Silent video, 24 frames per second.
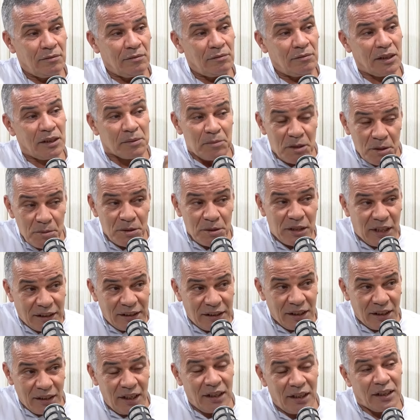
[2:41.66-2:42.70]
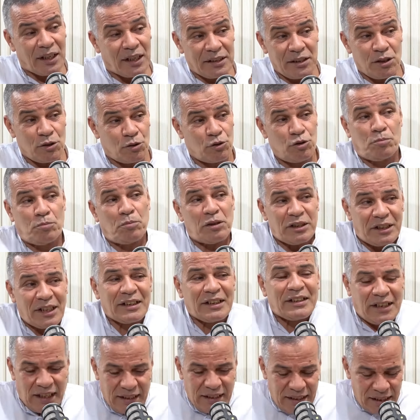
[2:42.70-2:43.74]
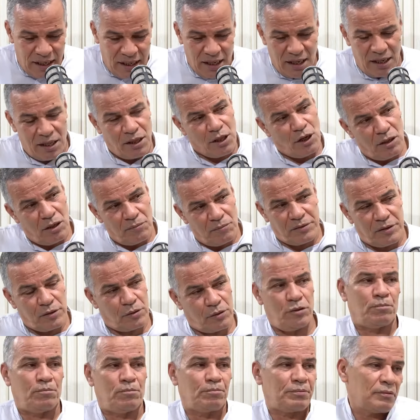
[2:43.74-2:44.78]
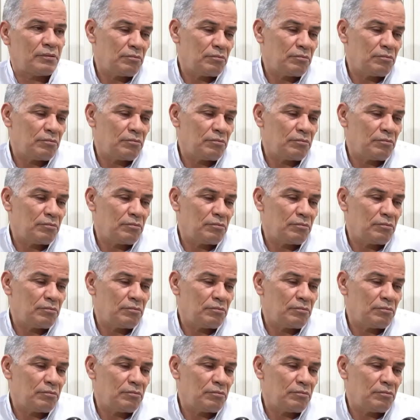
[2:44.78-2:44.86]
انا ما نجمش نعطيه هنا على خاطر الكلوب خاطر عندي ضعف الكلوب